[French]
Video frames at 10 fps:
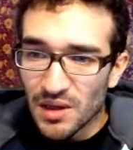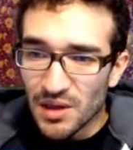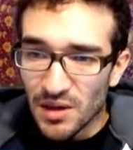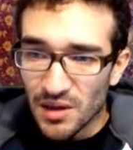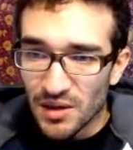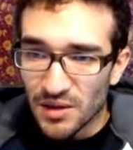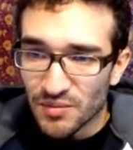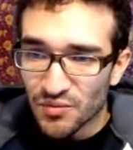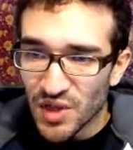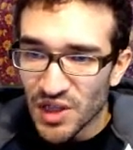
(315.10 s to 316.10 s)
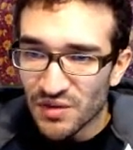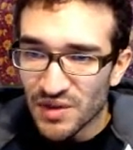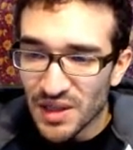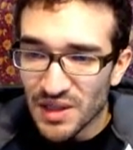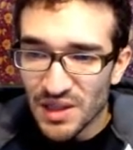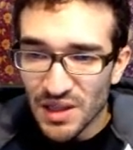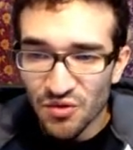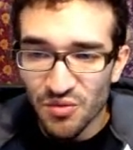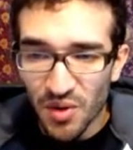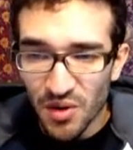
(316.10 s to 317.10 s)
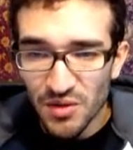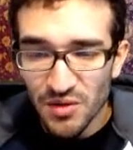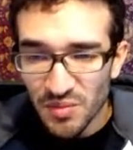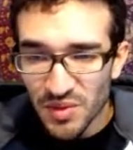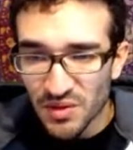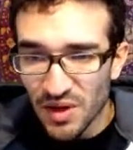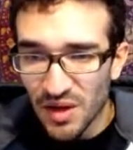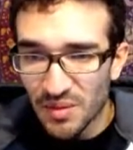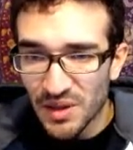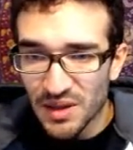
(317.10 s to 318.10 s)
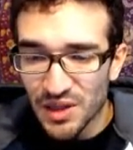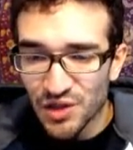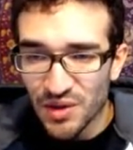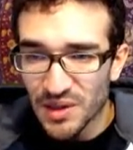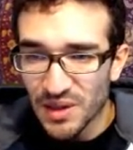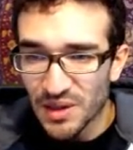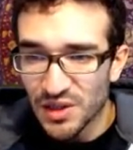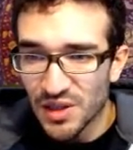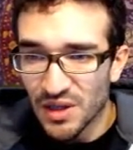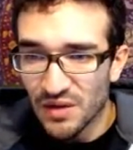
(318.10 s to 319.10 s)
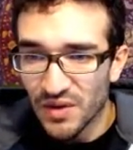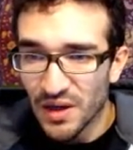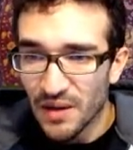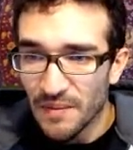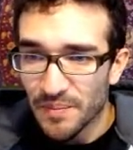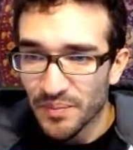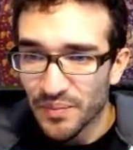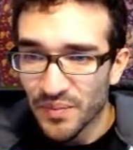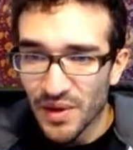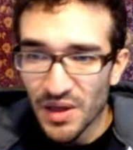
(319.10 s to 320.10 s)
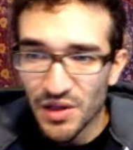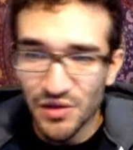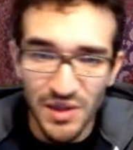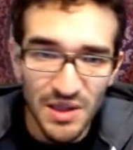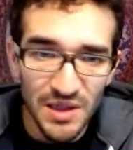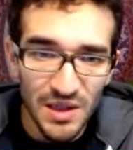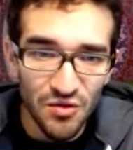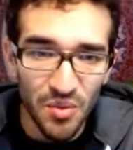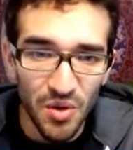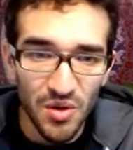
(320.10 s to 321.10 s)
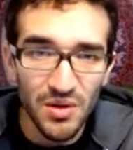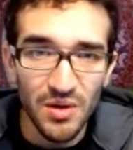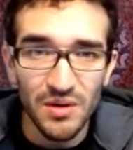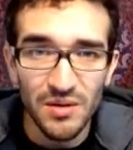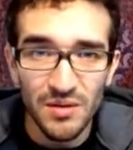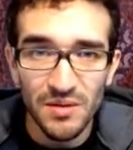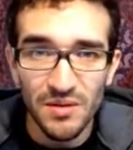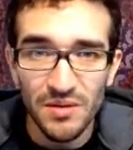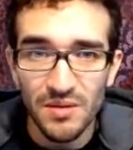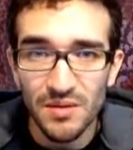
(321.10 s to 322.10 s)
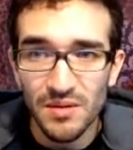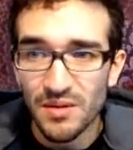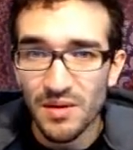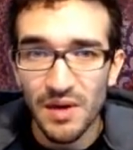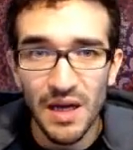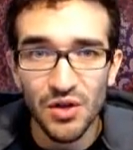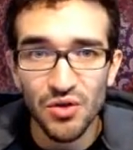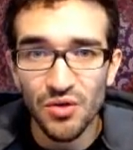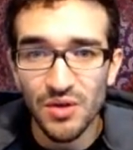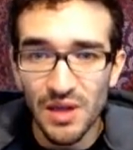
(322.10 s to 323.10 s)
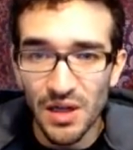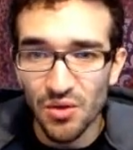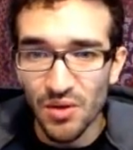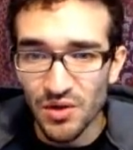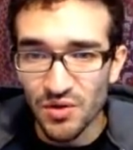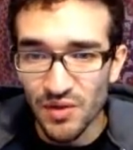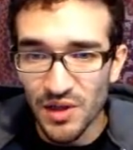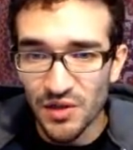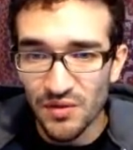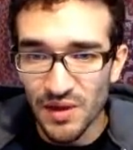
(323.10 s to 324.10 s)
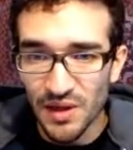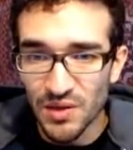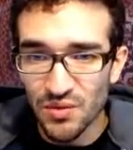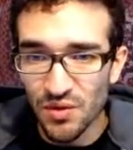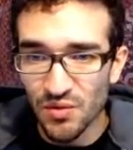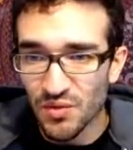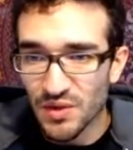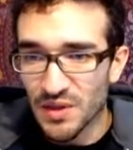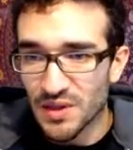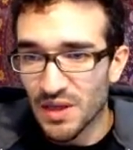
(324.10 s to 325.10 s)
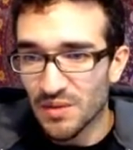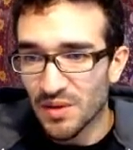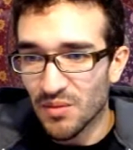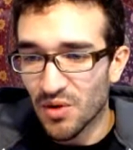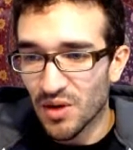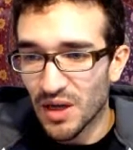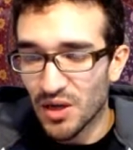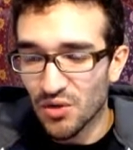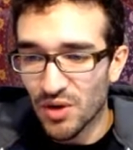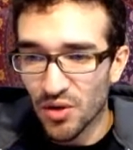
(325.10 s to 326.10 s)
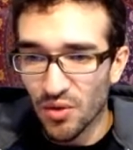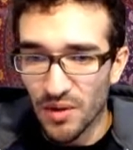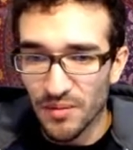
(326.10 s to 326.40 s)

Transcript: Euh, moi, je vais décider de prendre, parce que là, après, il y a des choix stratégiques à faire. Je vais décider de prendre L2 et L3. Tu vois, je vais résoudre mon système d'abord L2, L3.